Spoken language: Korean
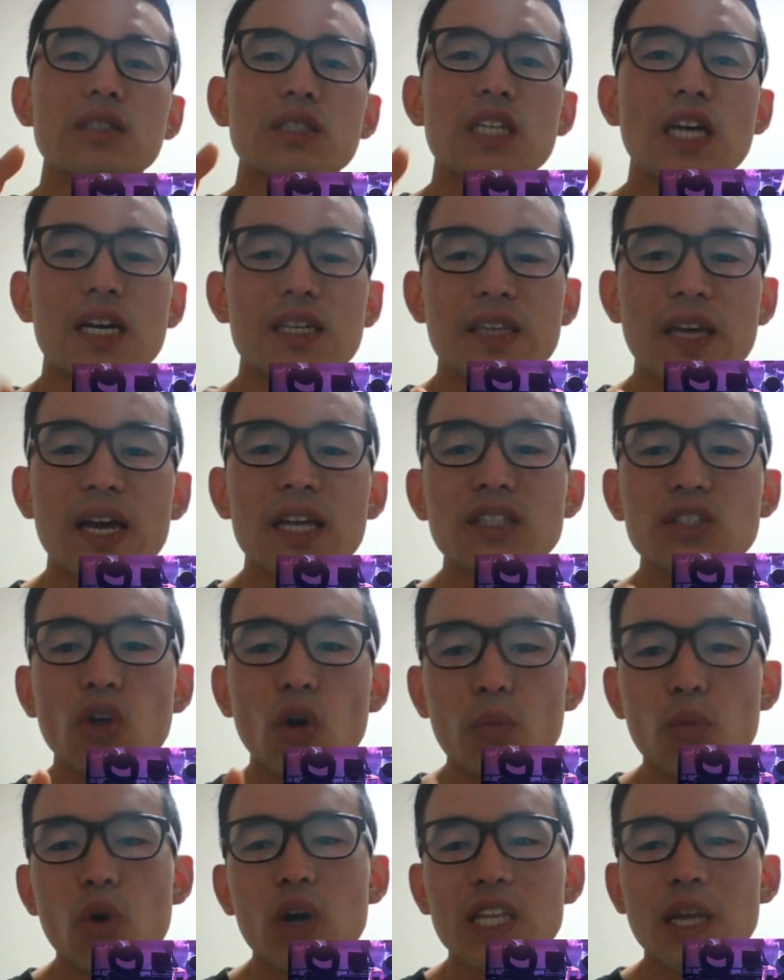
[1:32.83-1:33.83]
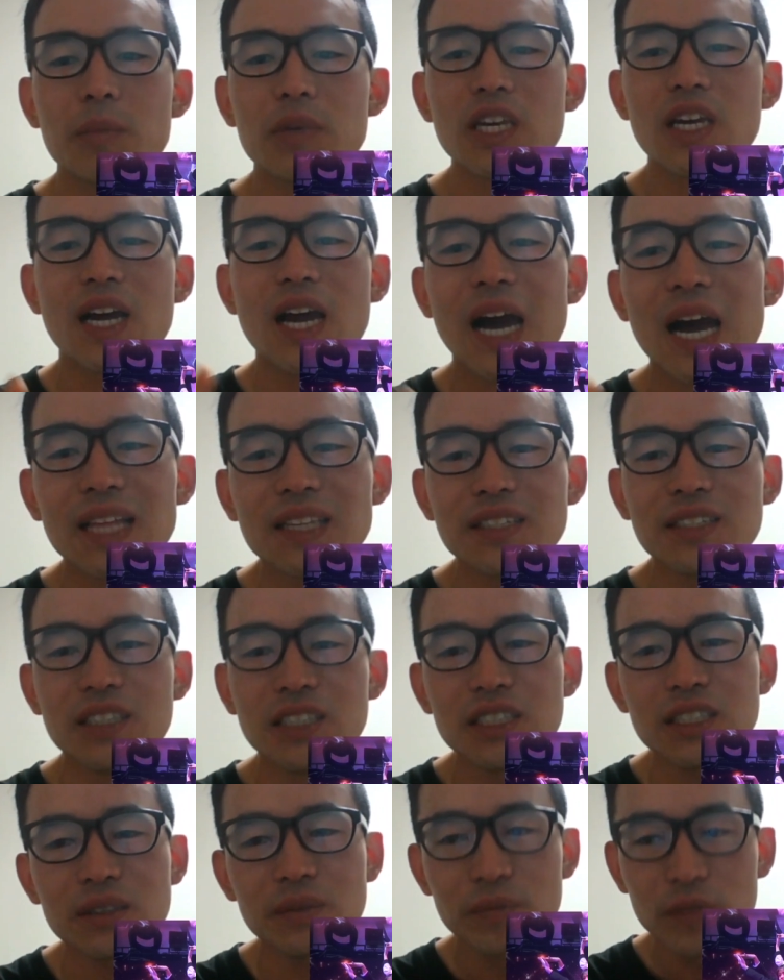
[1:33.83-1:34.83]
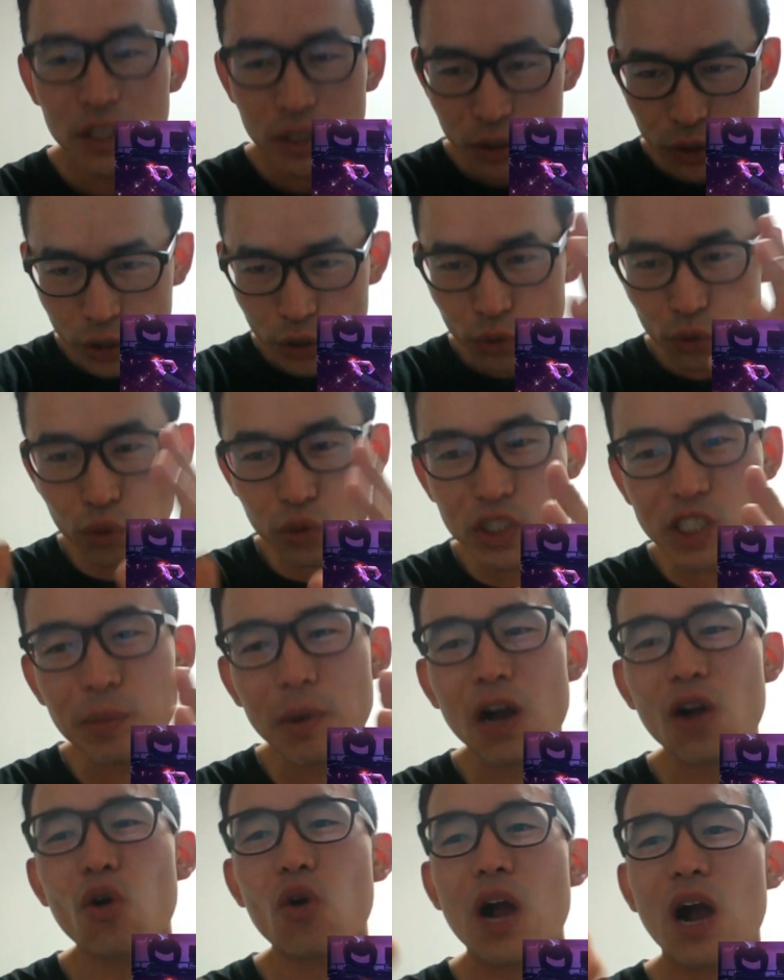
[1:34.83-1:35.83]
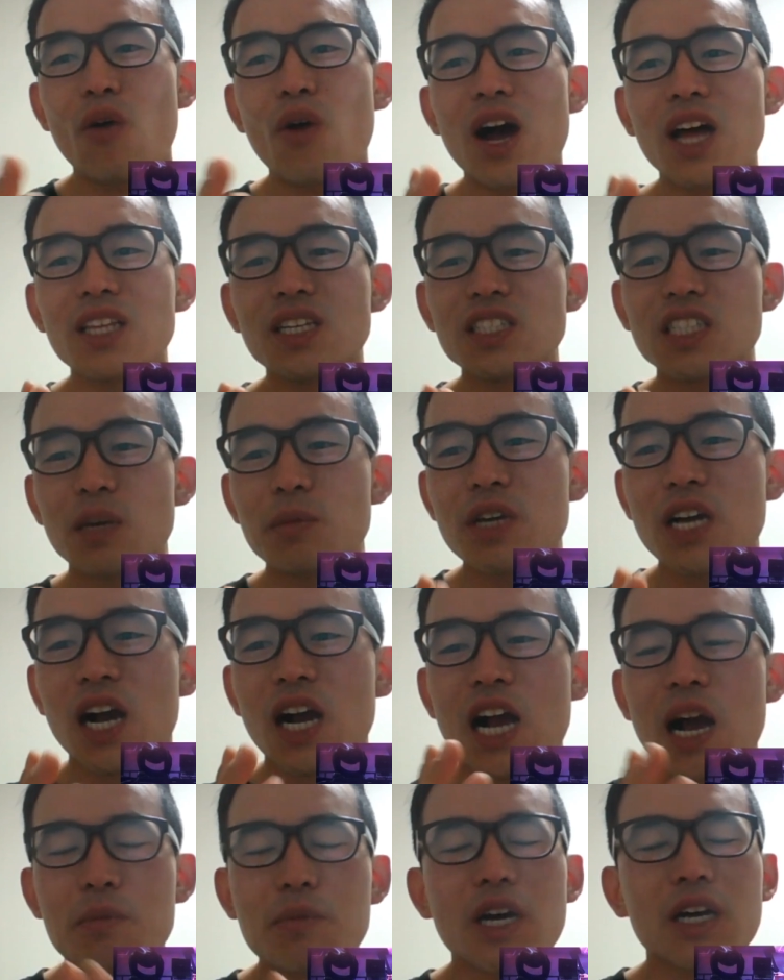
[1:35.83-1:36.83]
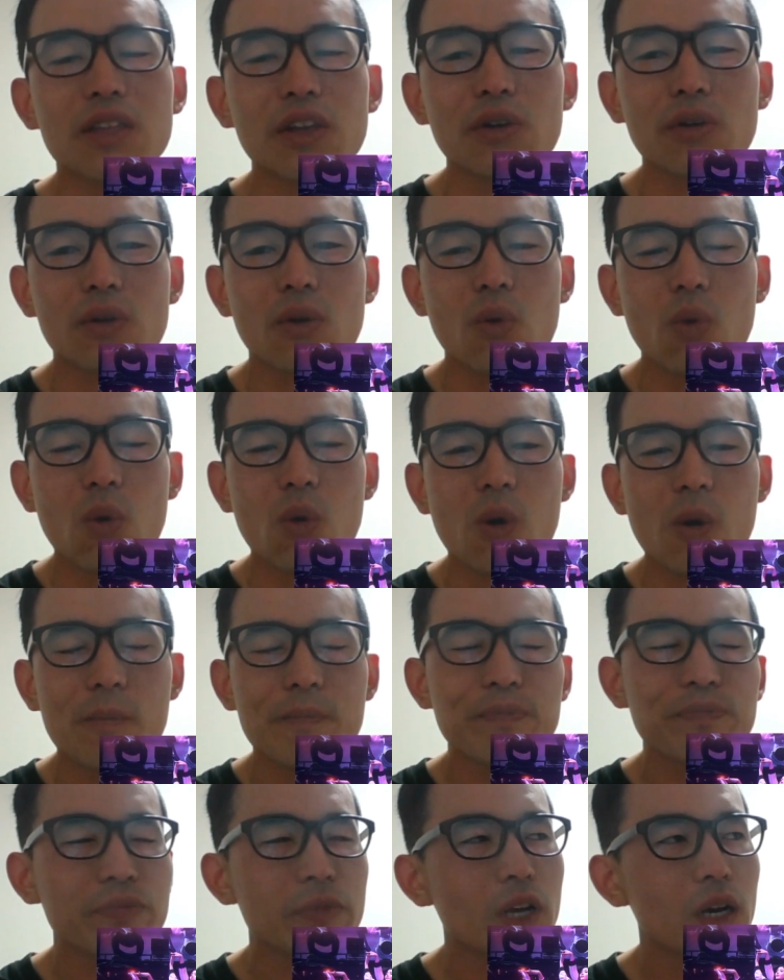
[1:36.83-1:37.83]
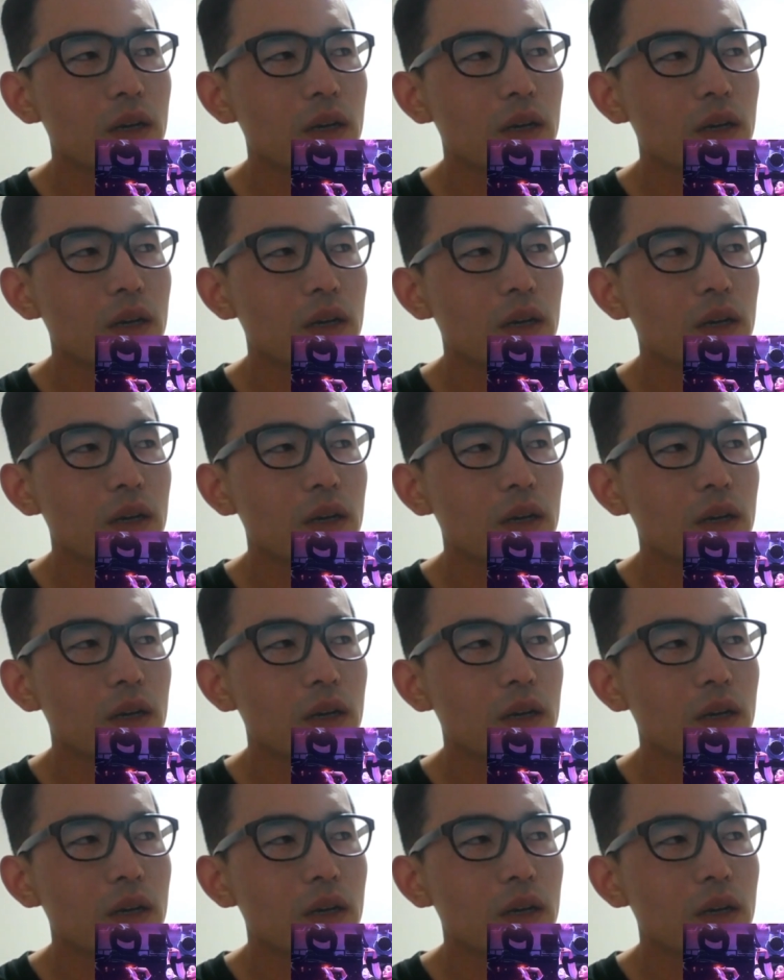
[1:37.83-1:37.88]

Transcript: 자세한 정보가 담긴 카드를 수집하고 강화하는 재미가 가미가 되었고,